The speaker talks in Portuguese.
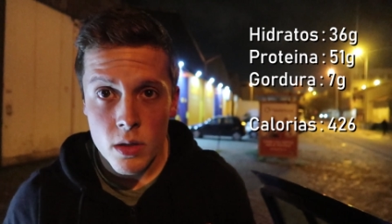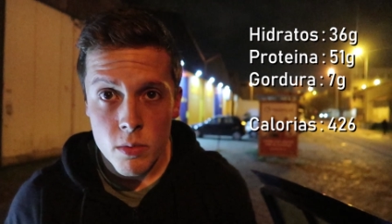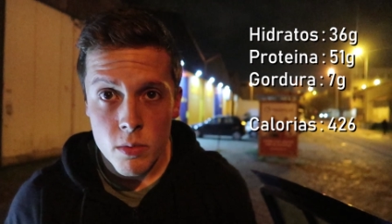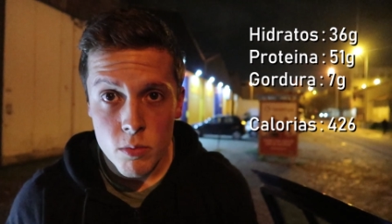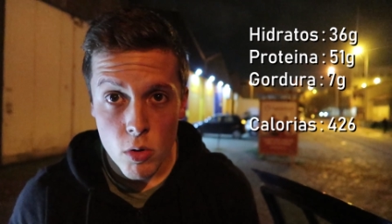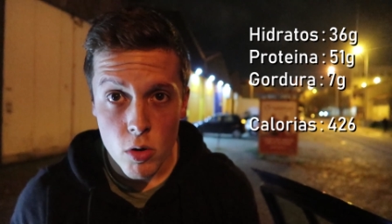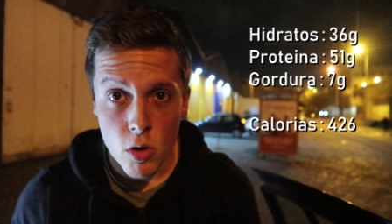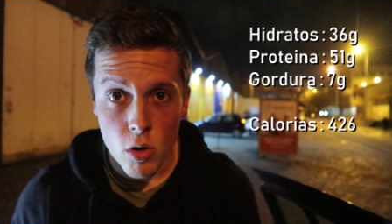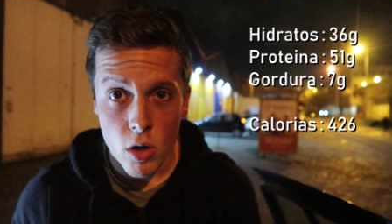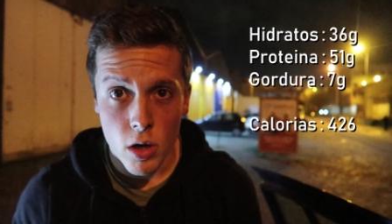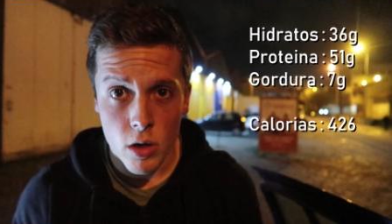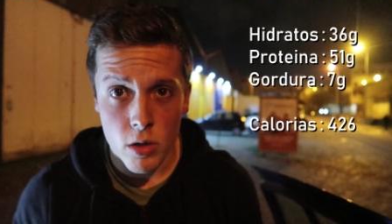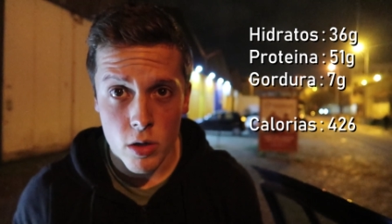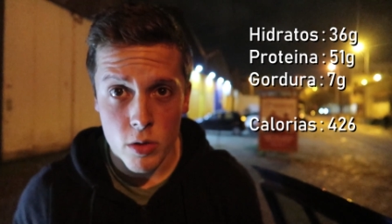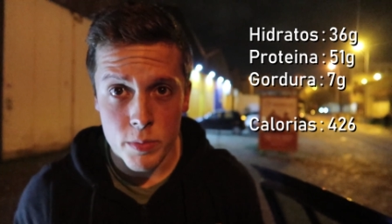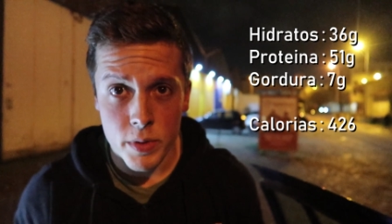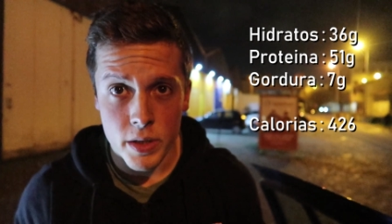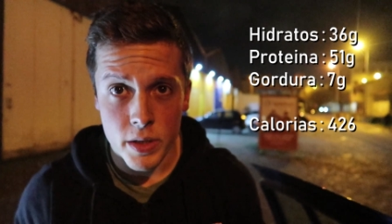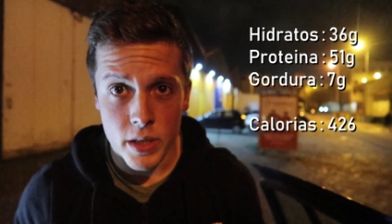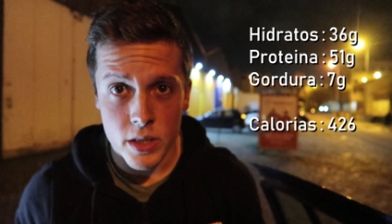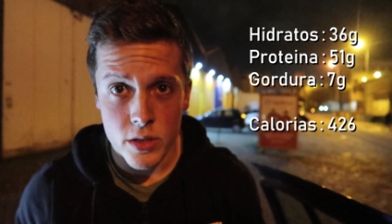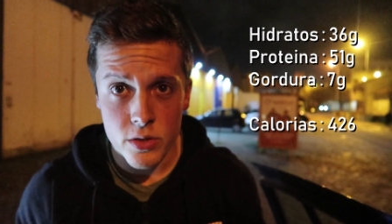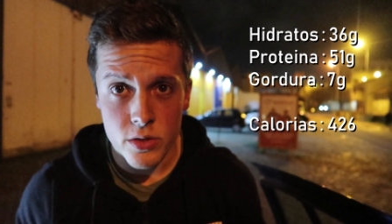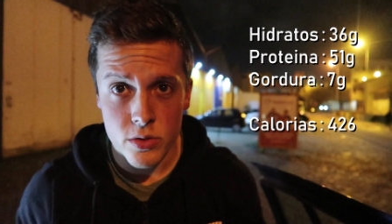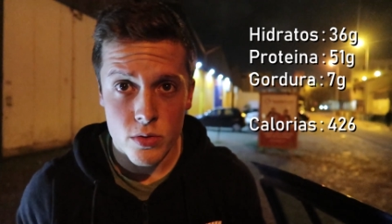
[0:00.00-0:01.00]
Vou agora comer
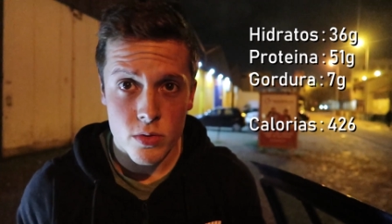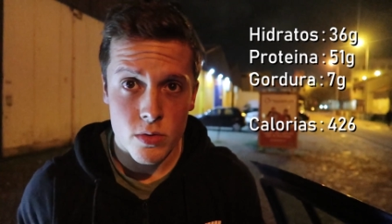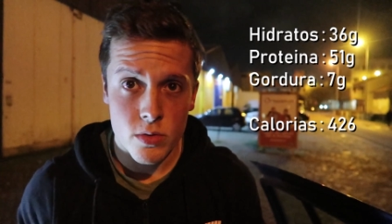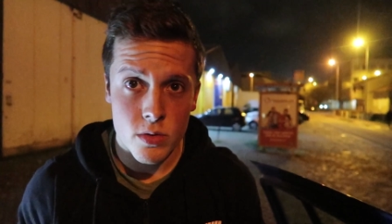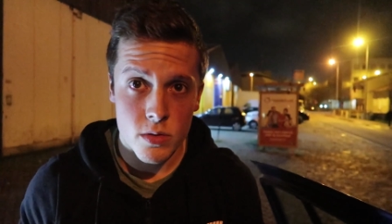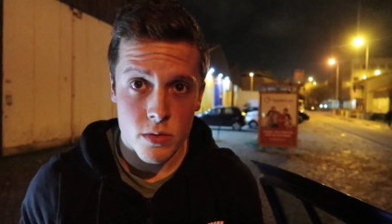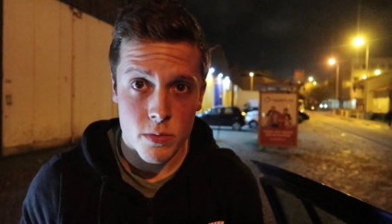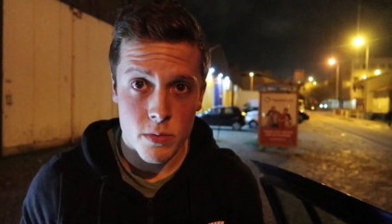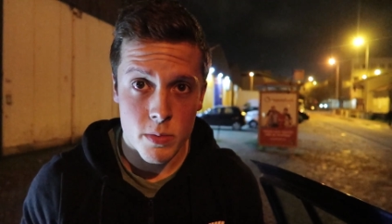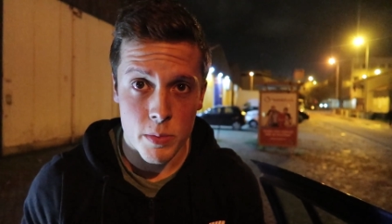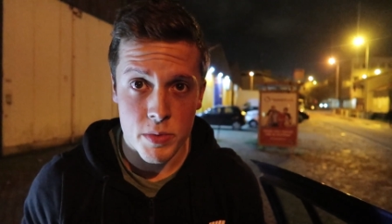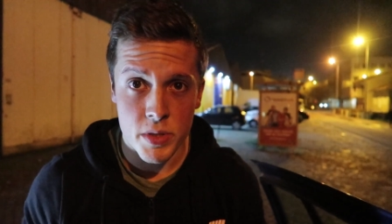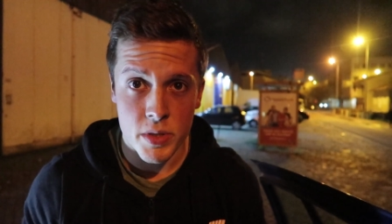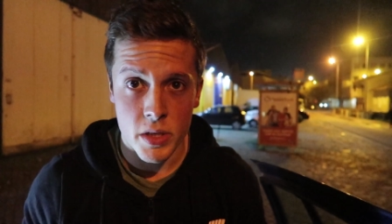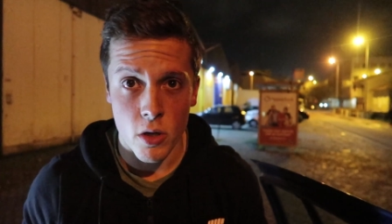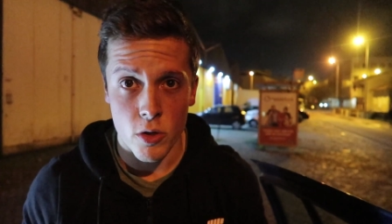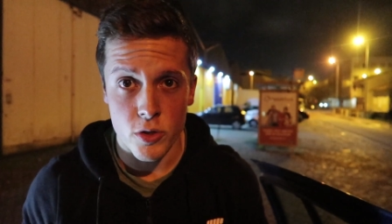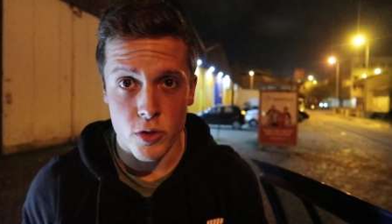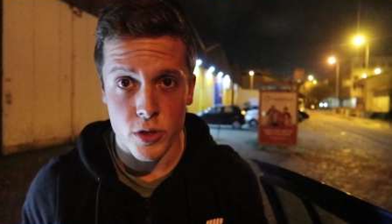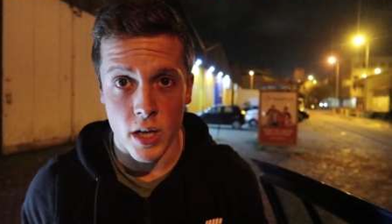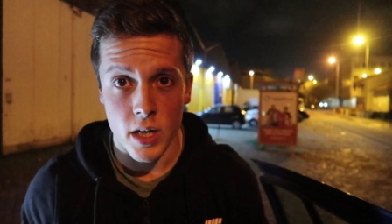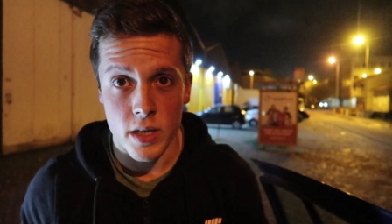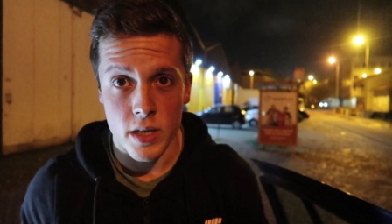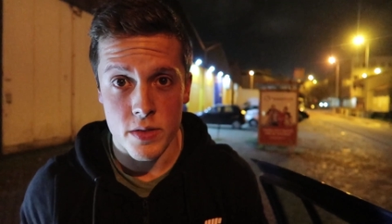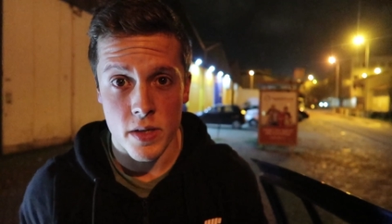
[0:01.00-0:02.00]
isto. Vamos aqui
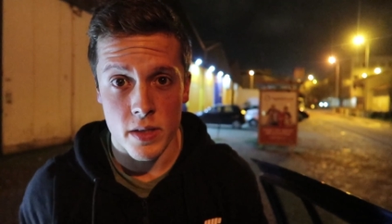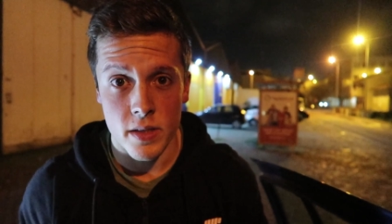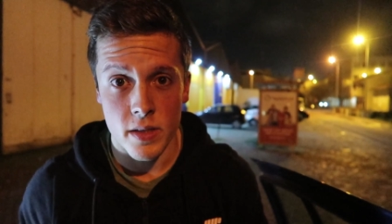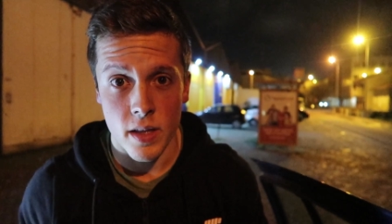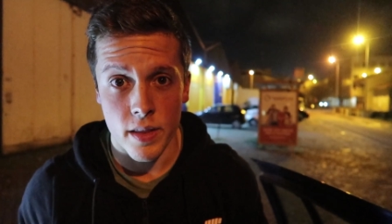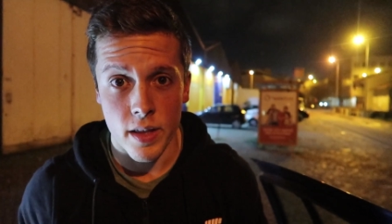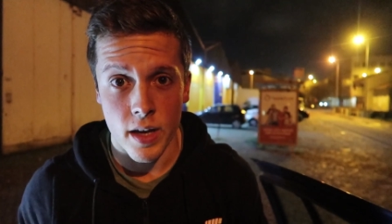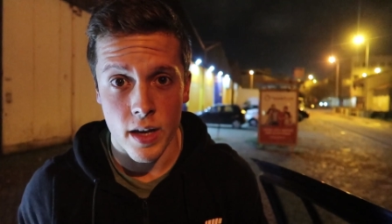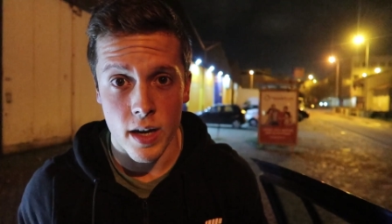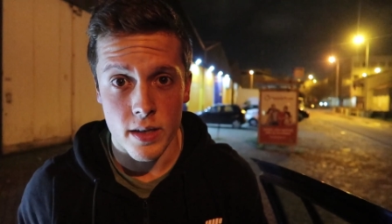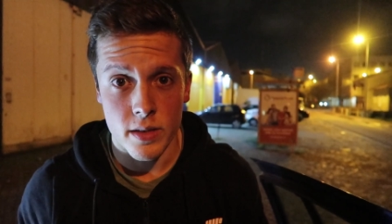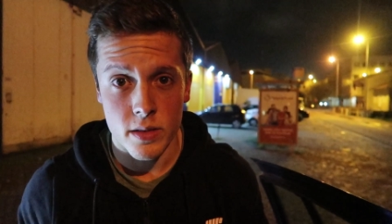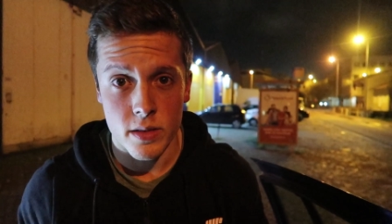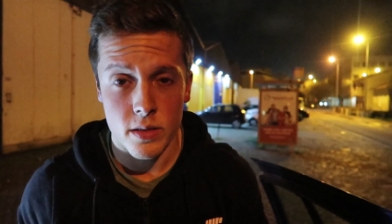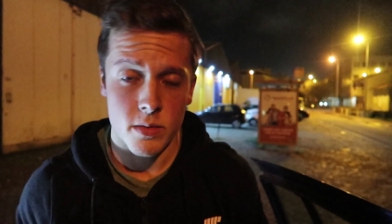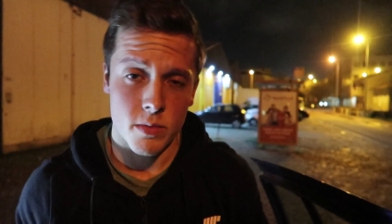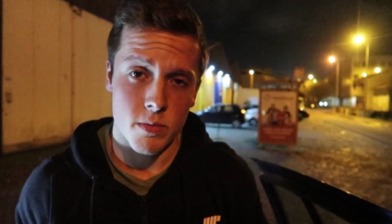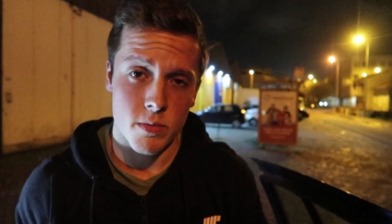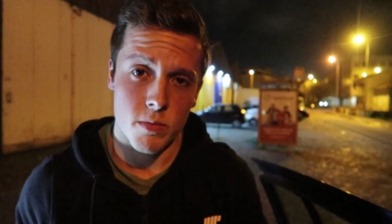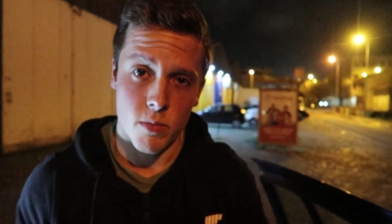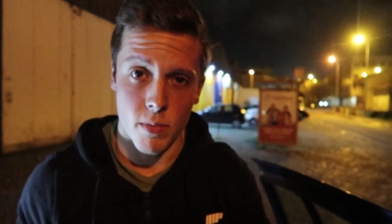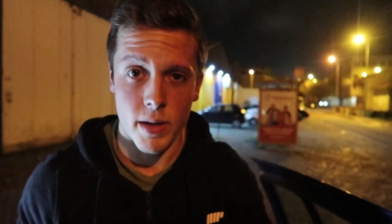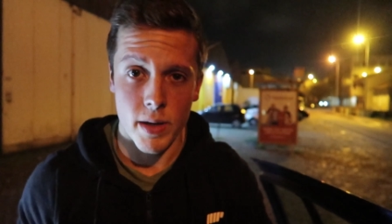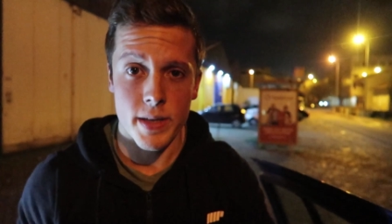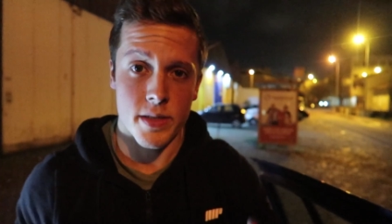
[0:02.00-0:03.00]
aos cartos, andar de kart.
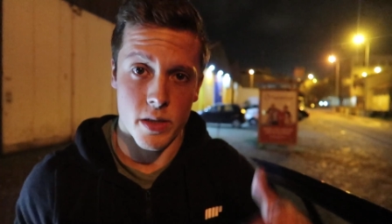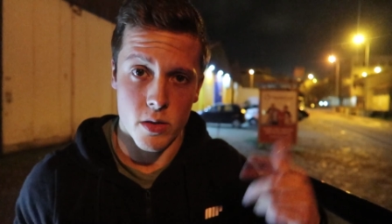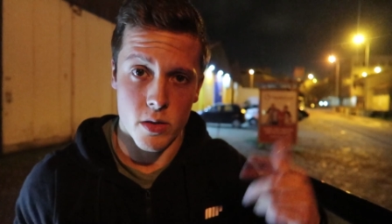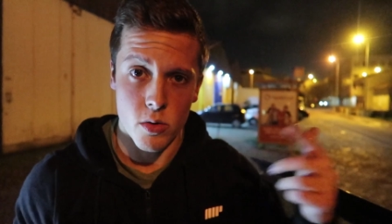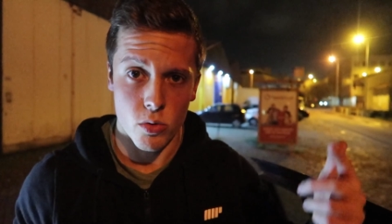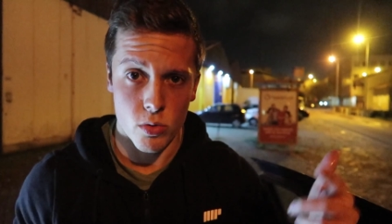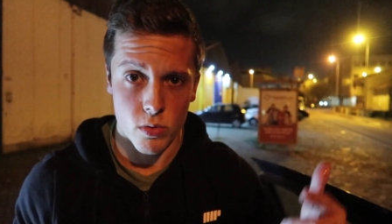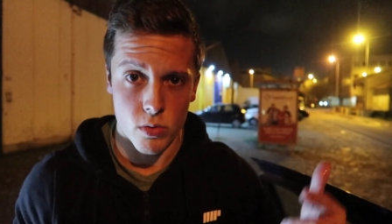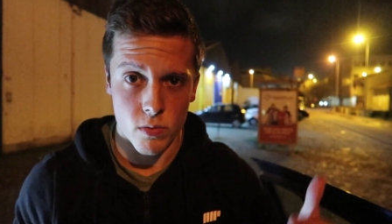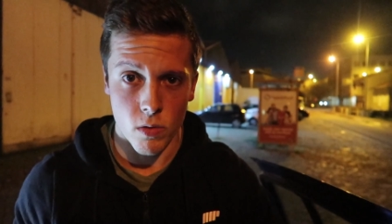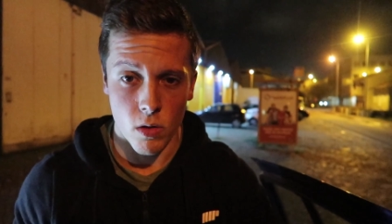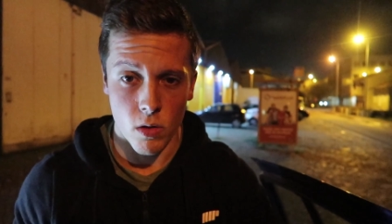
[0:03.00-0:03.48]
Vai sair no outro